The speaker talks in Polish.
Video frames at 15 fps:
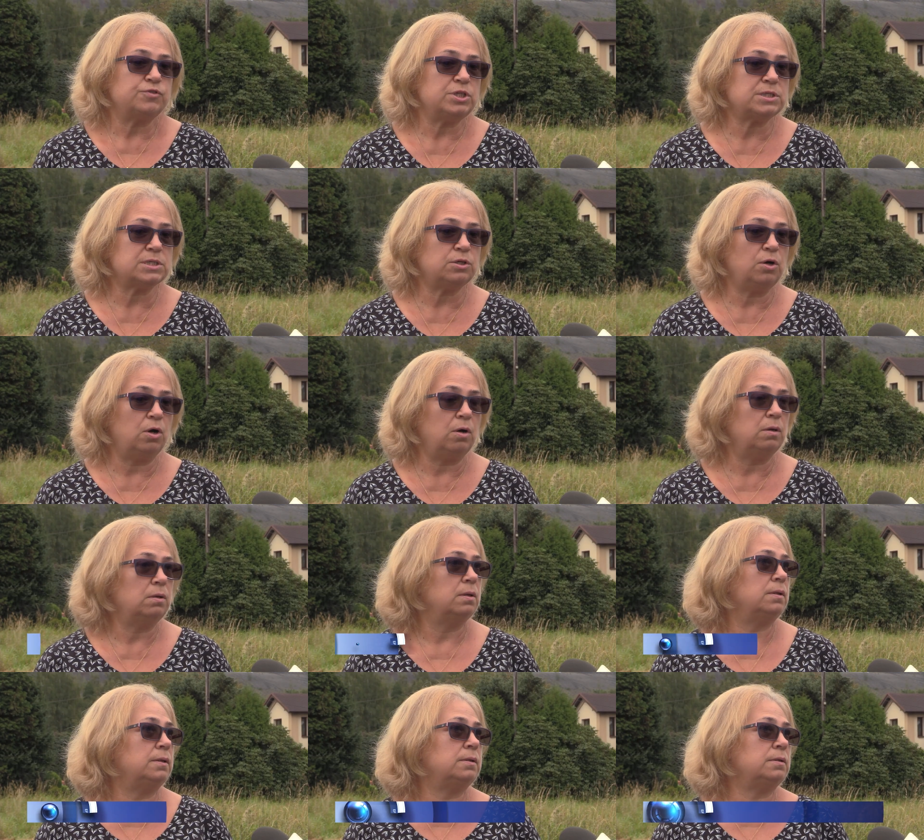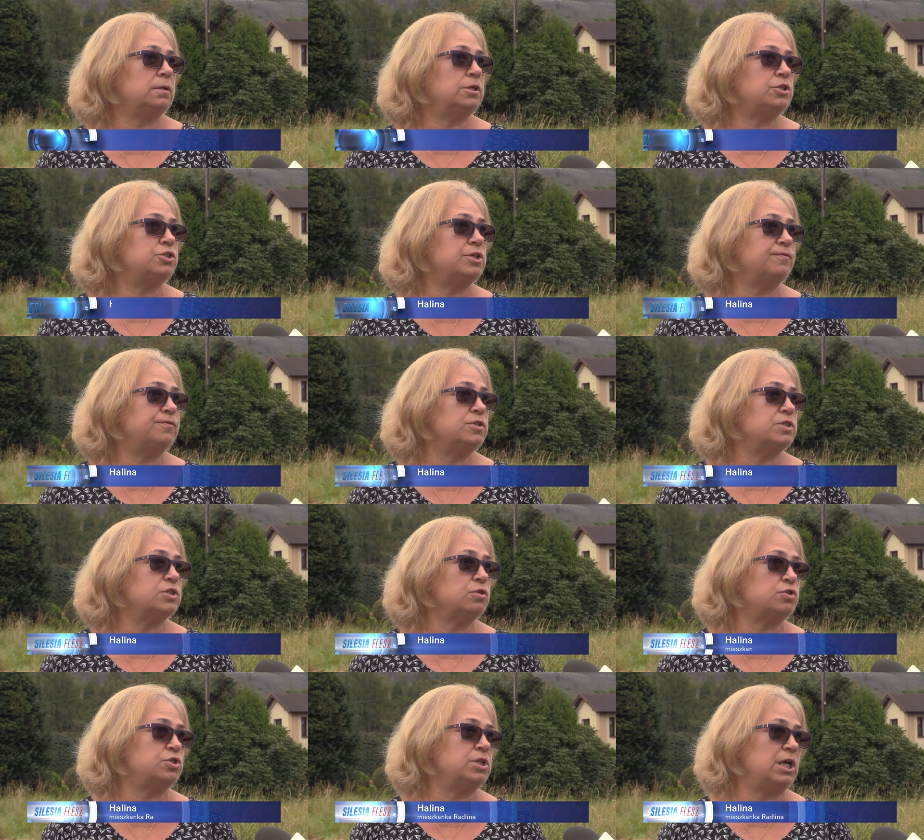Wszystko y, idzie w
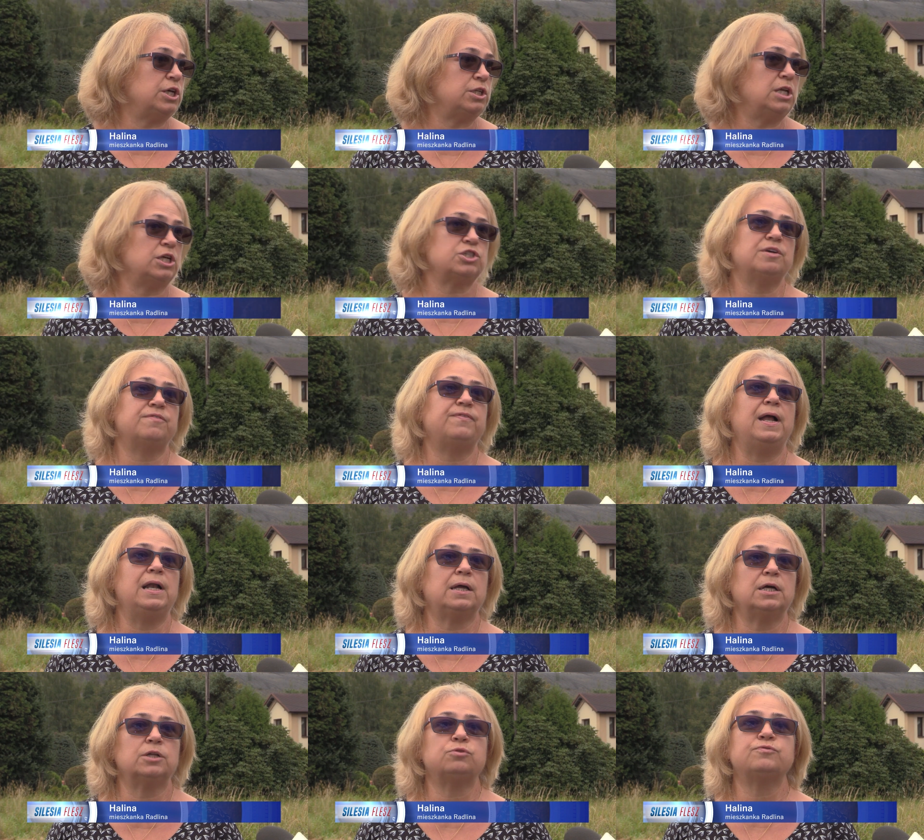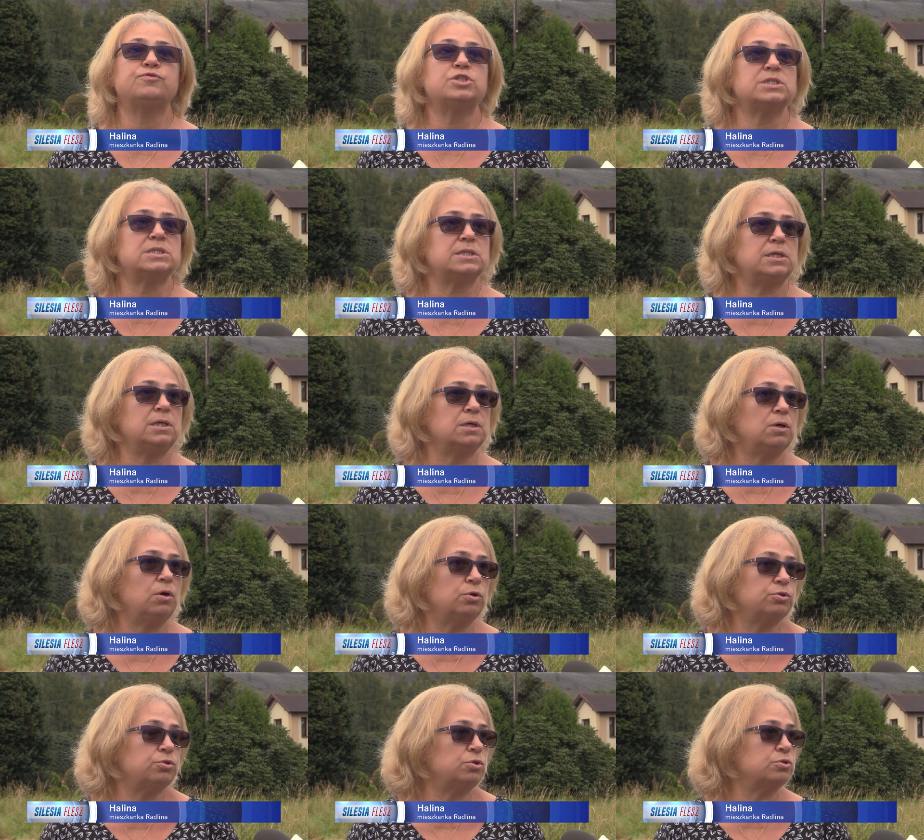nicość, na, nasza walka tu
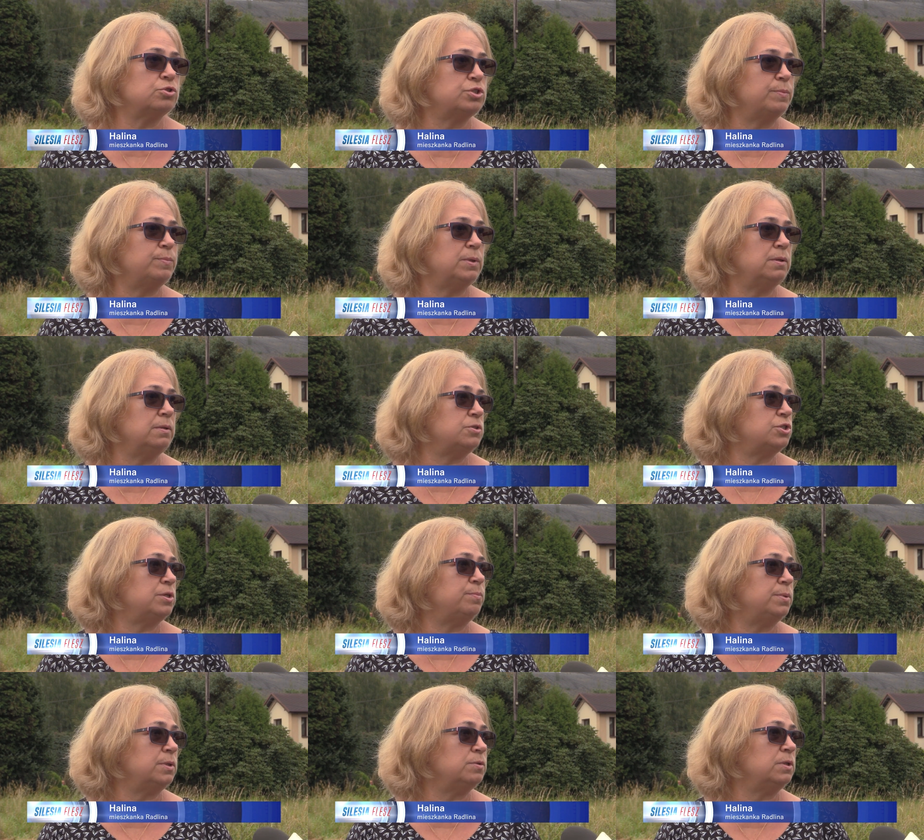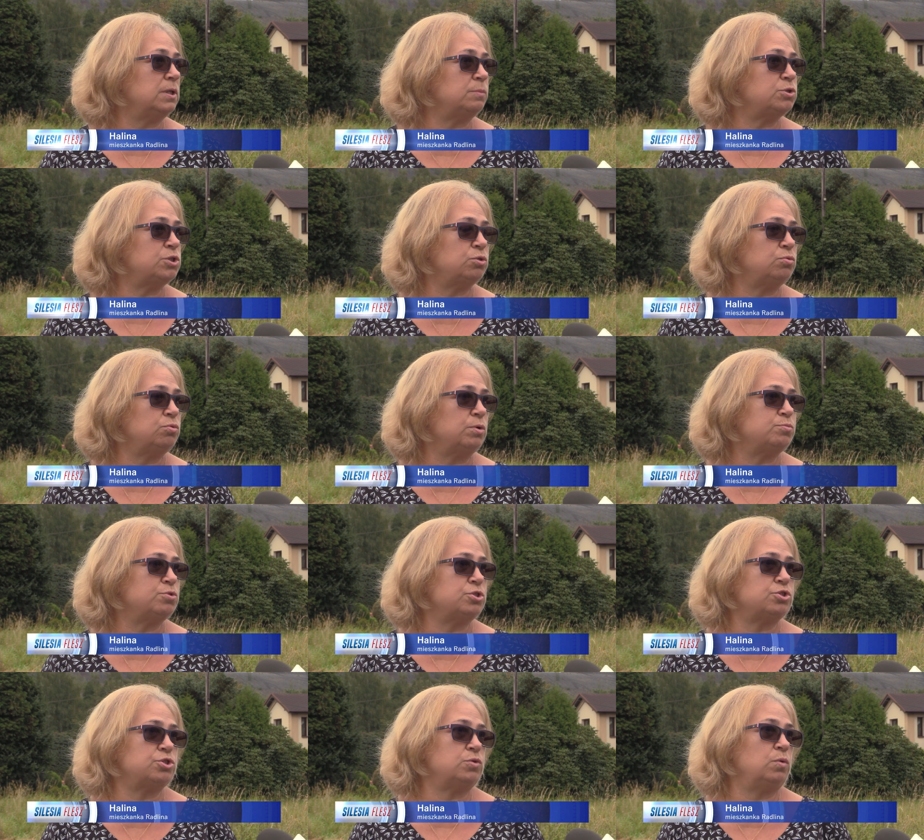wszystkich o to, żeby, żeby nam się tu
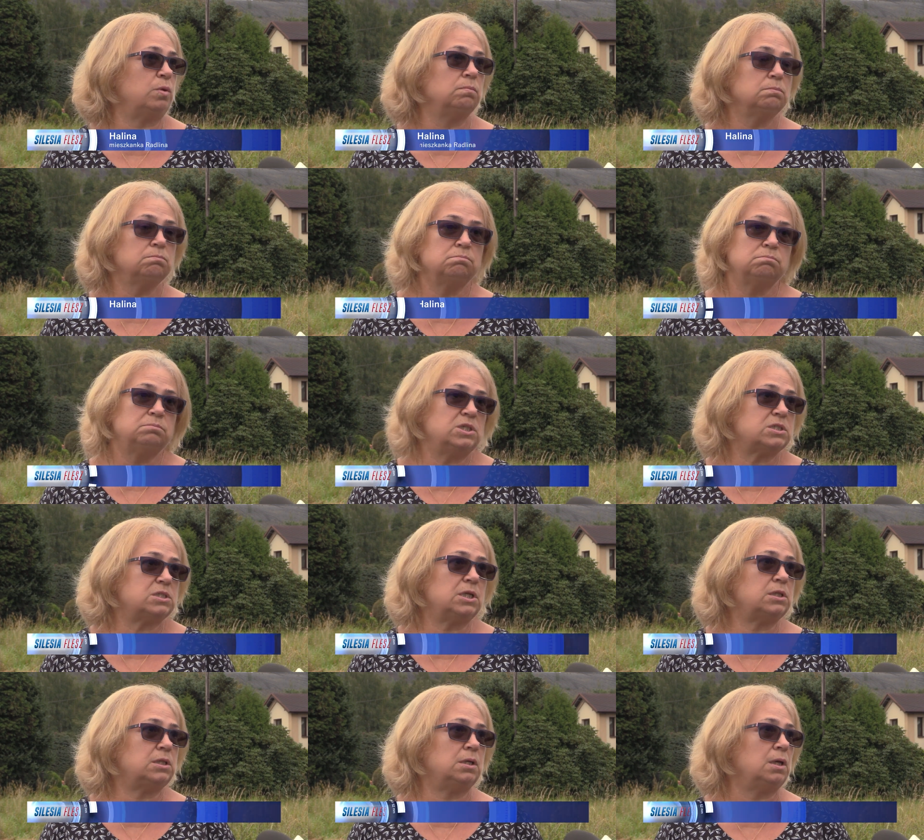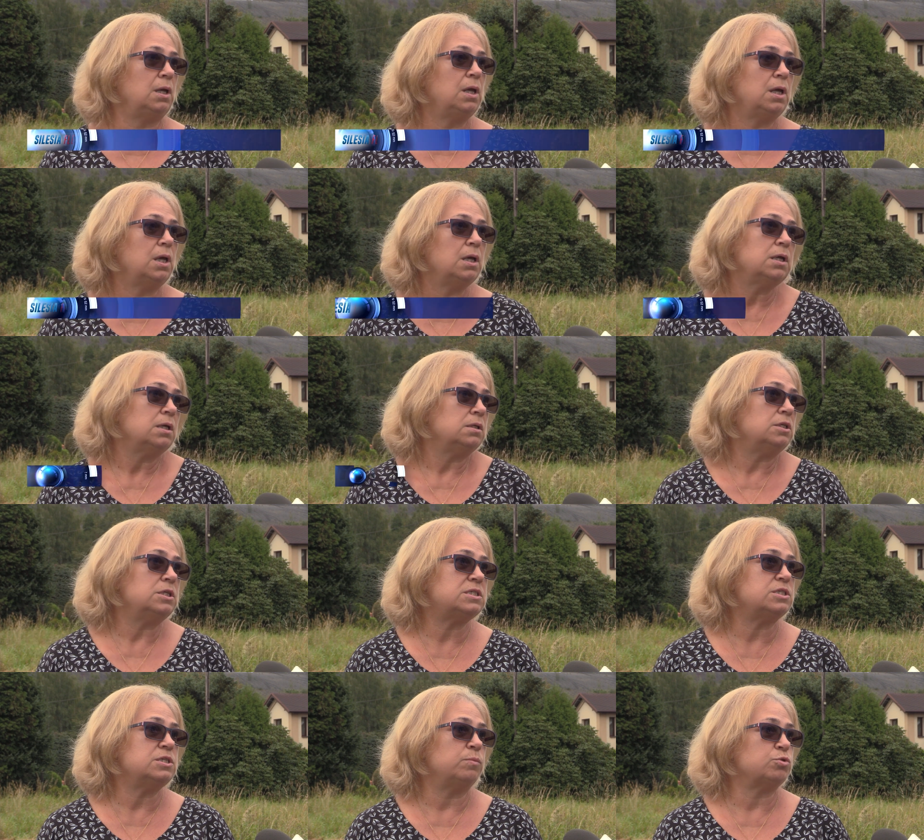dobrze żyło. Niestety
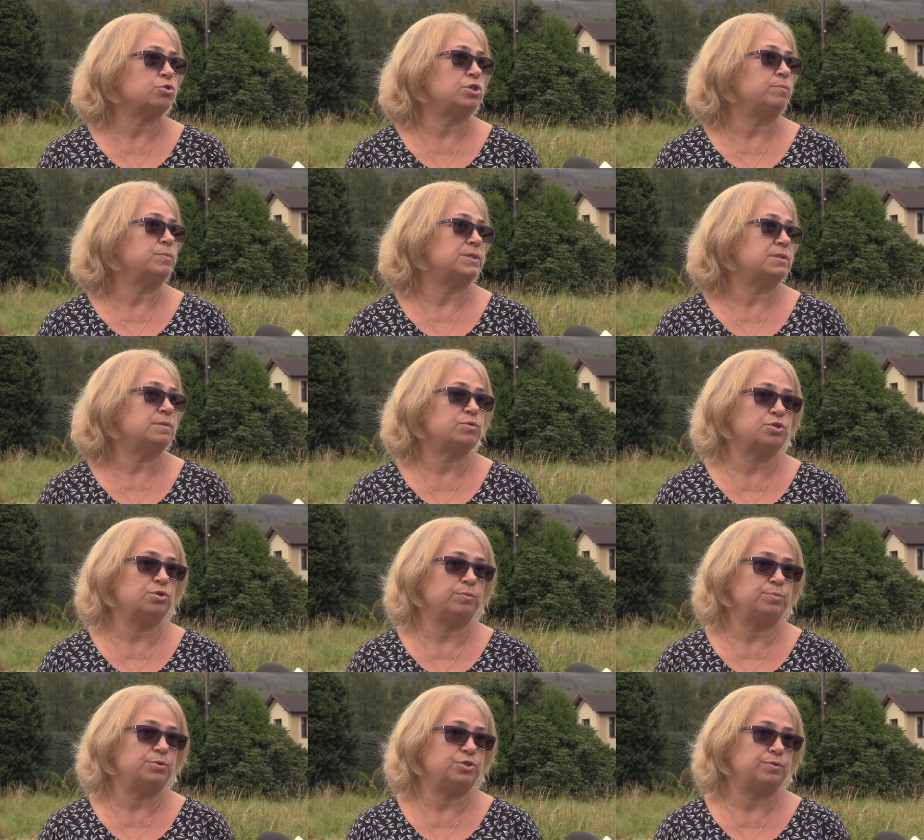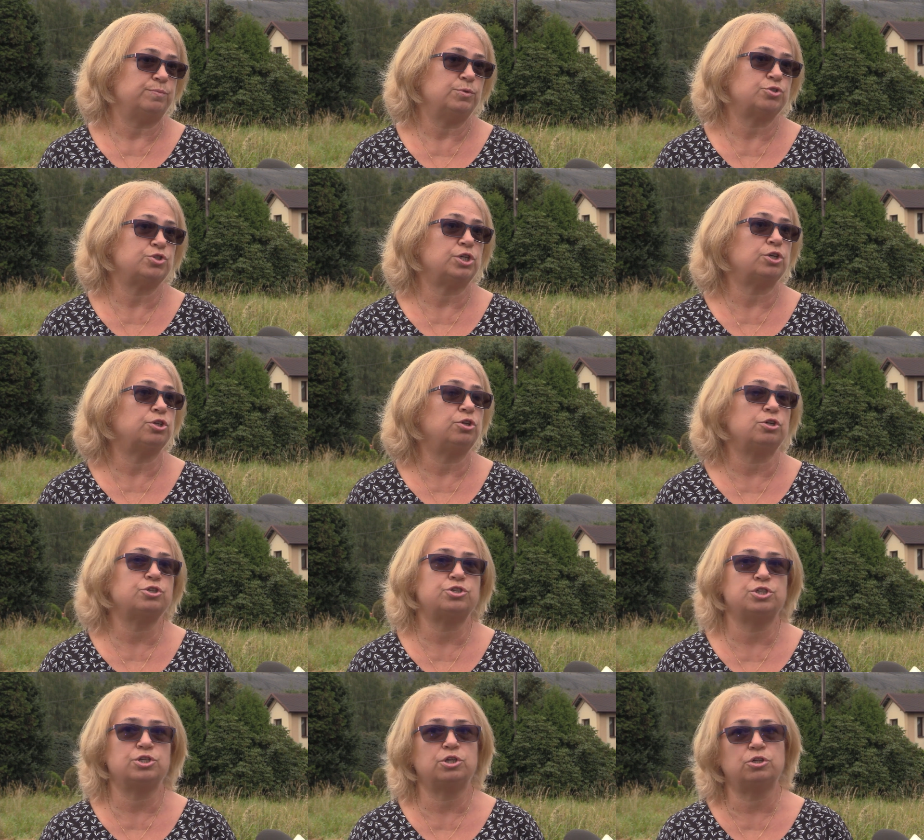nic nie możemy z tym zrobić. Może
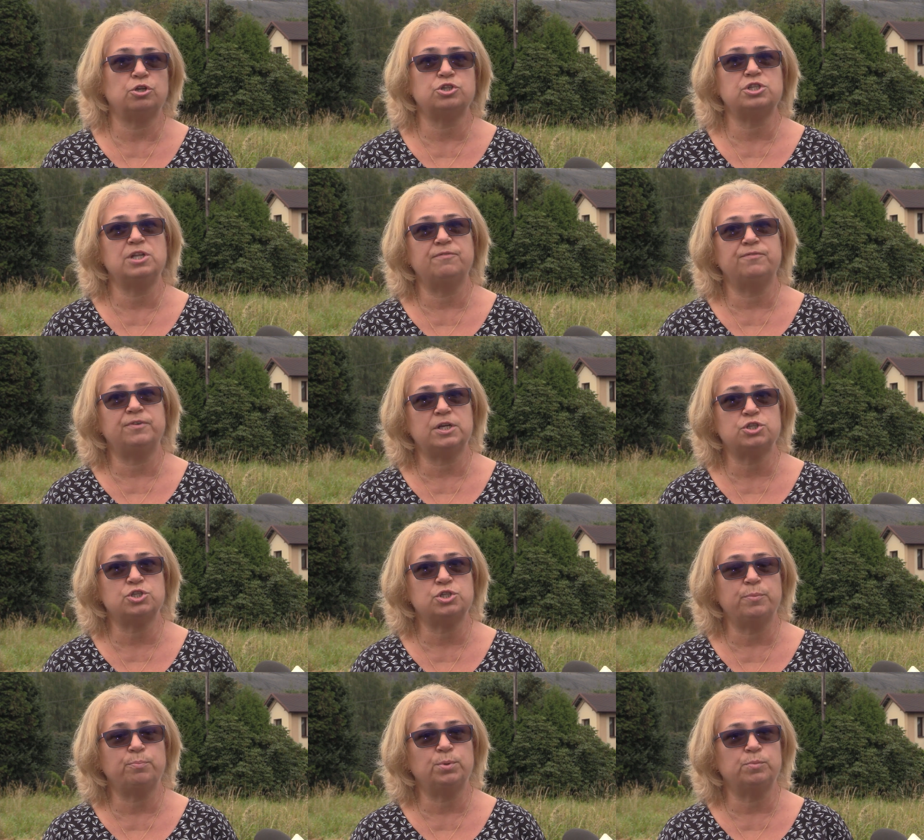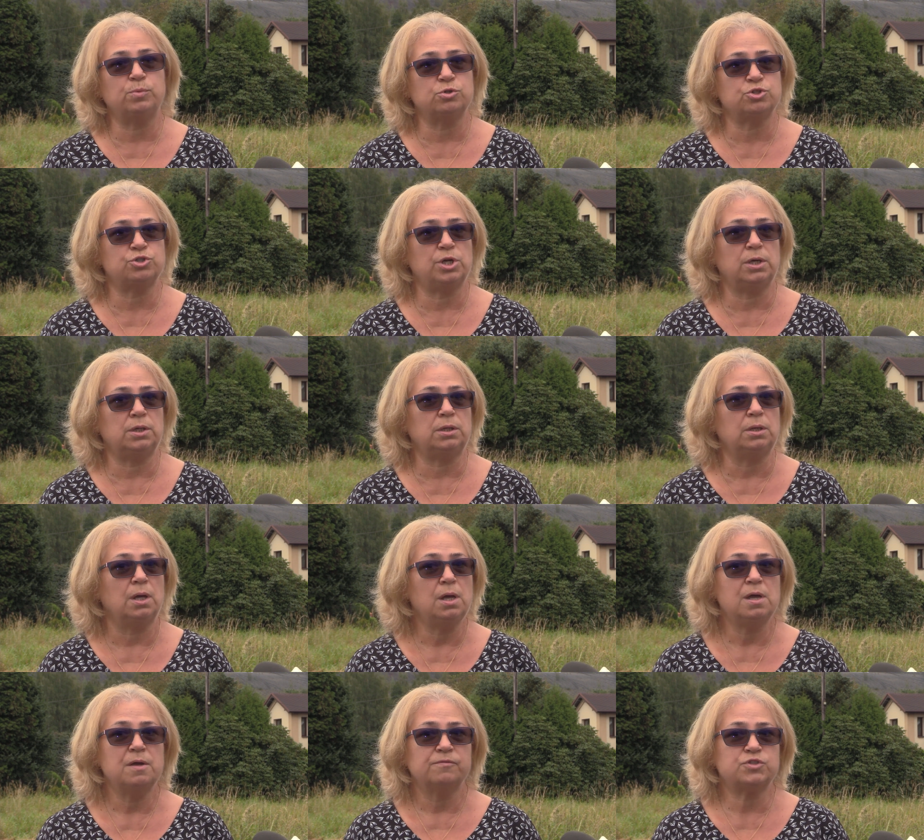ktoś, ktoś nam wreszcie pomoże i
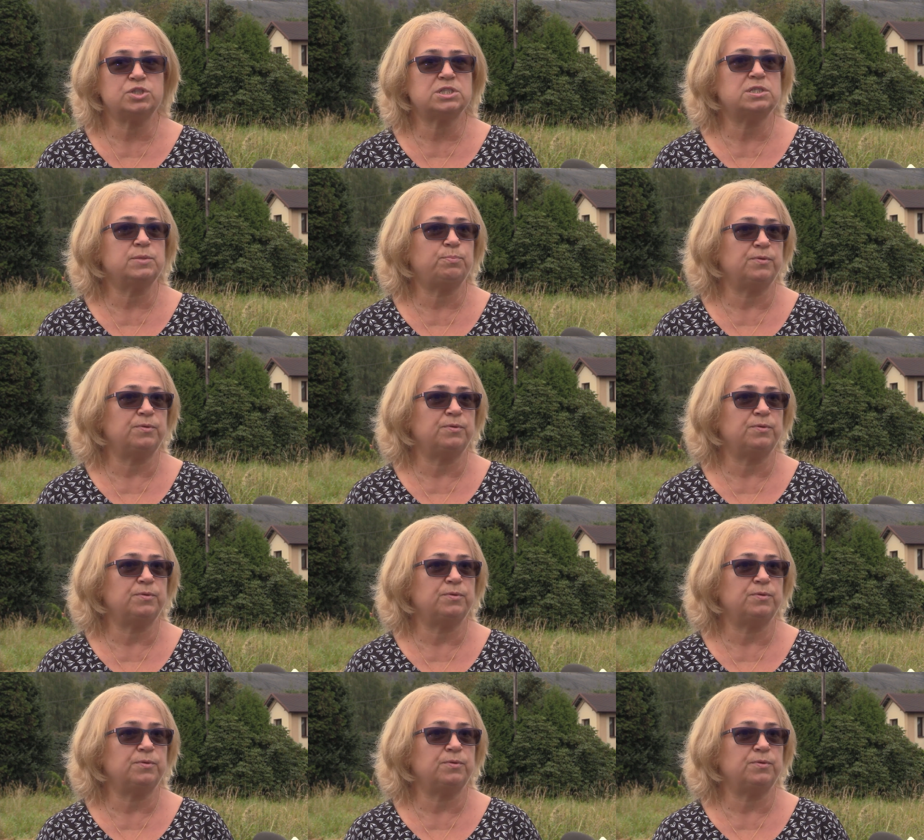wszyscy